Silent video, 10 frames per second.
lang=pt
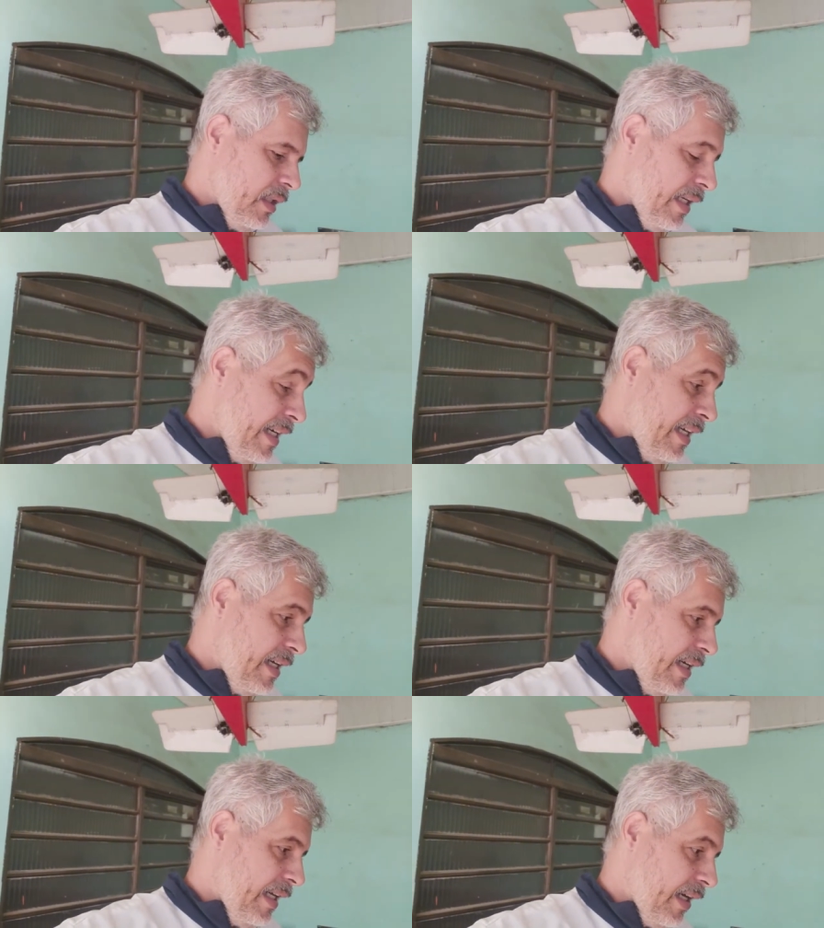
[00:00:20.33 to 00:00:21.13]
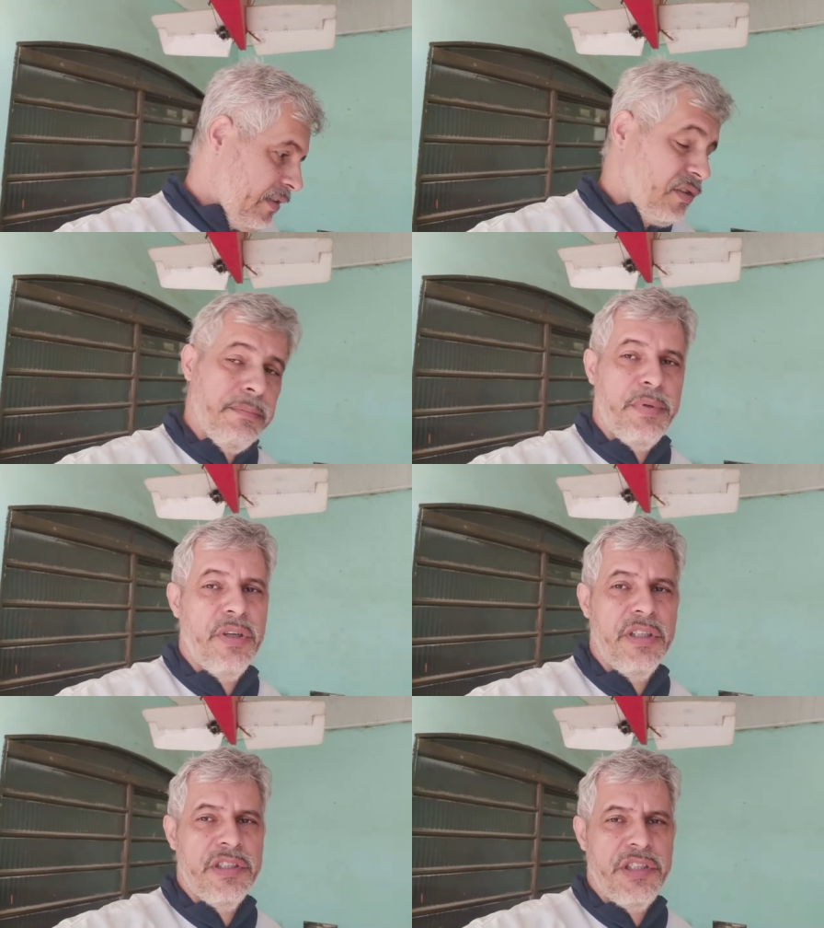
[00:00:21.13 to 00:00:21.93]
Ai, ai, só
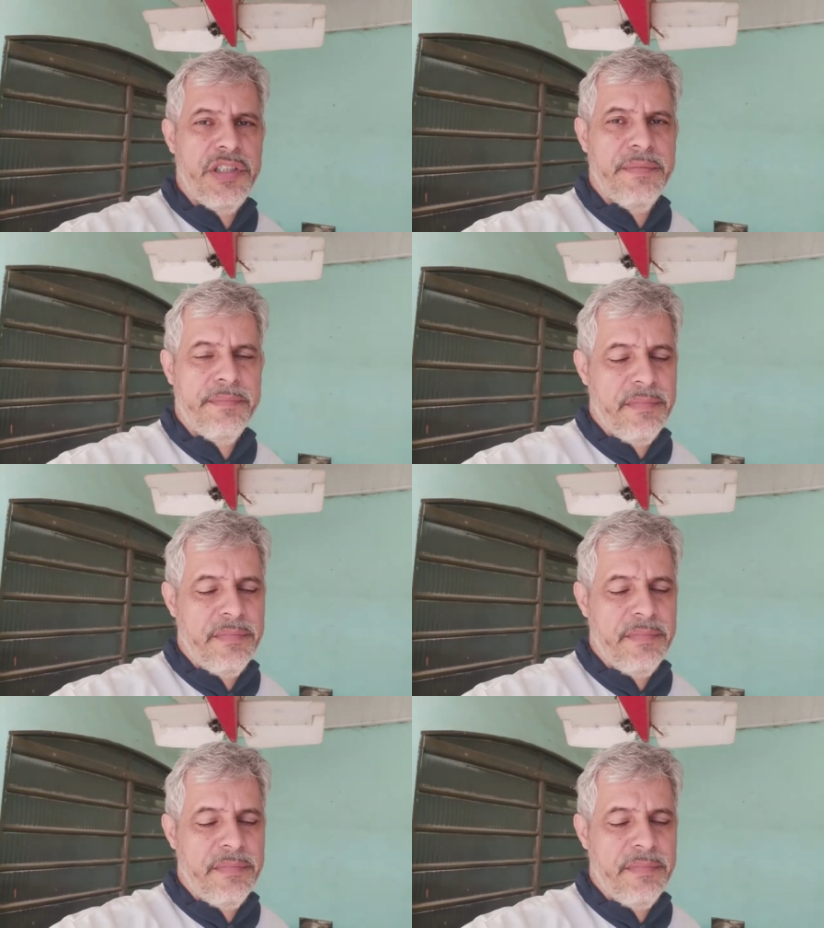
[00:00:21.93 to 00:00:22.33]
pode.